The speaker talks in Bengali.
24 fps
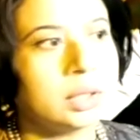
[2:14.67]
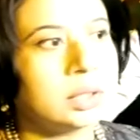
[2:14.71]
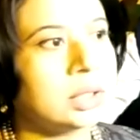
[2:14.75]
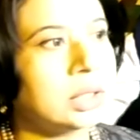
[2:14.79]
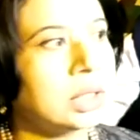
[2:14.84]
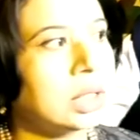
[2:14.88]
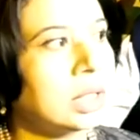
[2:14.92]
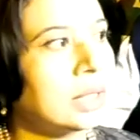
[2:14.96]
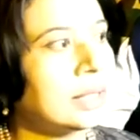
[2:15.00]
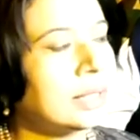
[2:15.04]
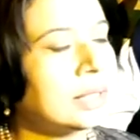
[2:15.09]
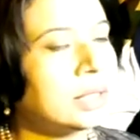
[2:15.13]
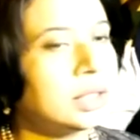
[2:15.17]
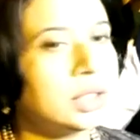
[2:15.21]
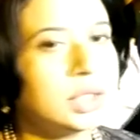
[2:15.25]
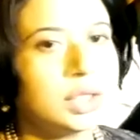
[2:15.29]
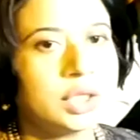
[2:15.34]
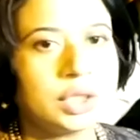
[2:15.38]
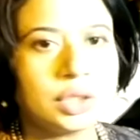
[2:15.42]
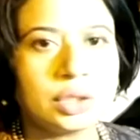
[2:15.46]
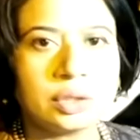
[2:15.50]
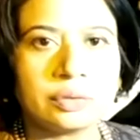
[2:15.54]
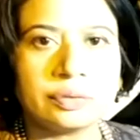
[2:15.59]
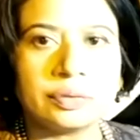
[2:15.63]
যেখানে
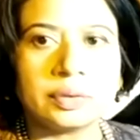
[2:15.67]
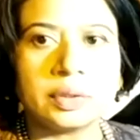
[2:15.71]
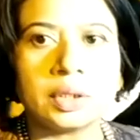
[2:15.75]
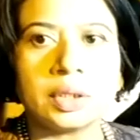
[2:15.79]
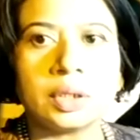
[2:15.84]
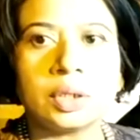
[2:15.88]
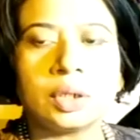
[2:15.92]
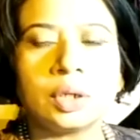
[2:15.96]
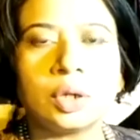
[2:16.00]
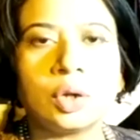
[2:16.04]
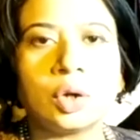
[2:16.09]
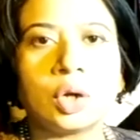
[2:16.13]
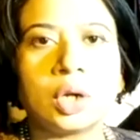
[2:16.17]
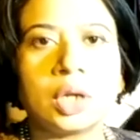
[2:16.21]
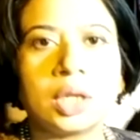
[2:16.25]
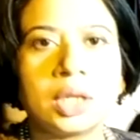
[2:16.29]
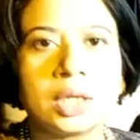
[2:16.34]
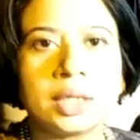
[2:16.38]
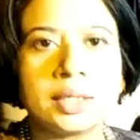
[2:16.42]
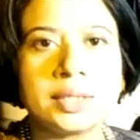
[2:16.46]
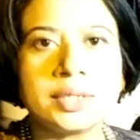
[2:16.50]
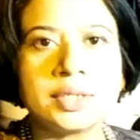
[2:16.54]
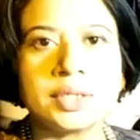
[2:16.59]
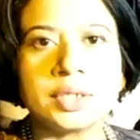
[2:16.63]
কৃষি দপ্তর
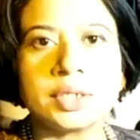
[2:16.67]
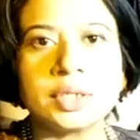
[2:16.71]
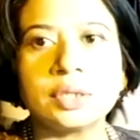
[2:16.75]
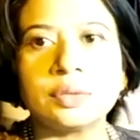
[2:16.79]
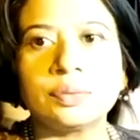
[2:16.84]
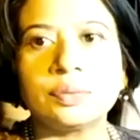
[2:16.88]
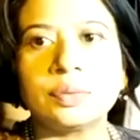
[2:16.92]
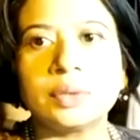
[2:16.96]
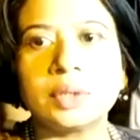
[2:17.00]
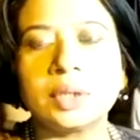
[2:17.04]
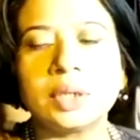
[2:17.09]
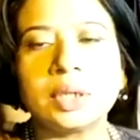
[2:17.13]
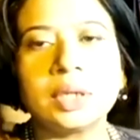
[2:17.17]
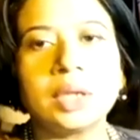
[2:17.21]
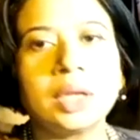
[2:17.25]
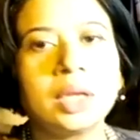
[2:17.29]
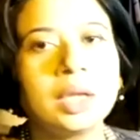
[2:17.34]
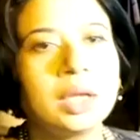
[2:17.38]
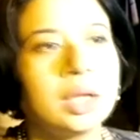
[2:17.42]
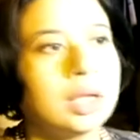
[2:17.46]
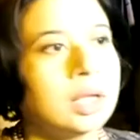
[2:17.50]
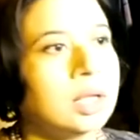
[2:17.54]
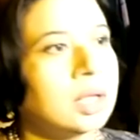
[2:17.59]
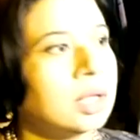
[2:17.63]
হর্টিকালচার দপ্তর
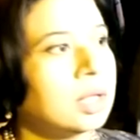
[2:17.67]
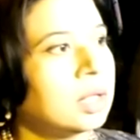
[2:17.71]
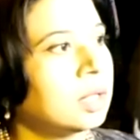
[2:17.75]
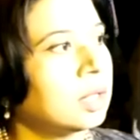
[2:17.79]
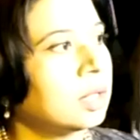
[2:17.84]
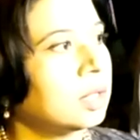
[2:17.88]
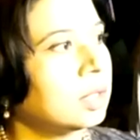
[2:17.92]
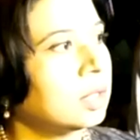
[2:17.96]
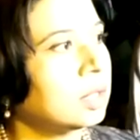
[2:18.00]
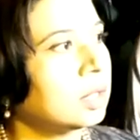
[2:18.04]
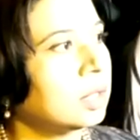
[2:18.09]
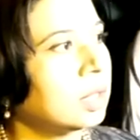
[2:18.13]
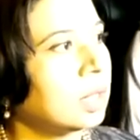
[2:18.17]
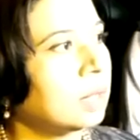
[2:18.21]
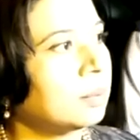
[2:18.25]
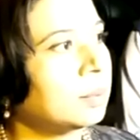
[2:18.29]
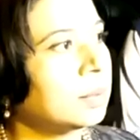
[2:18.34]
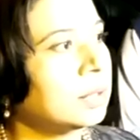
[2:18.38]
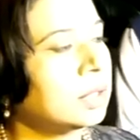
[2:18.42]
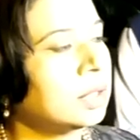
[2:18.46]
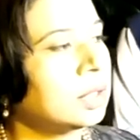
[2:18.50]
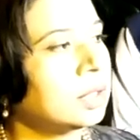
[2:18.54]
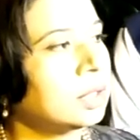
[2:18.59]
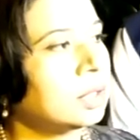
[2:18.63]

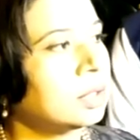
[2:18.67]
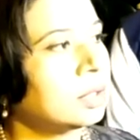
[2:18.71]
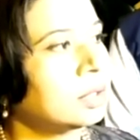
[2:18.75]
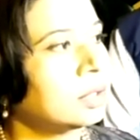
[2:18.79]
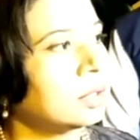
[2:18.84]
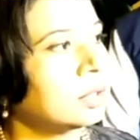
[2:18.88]
আমাদের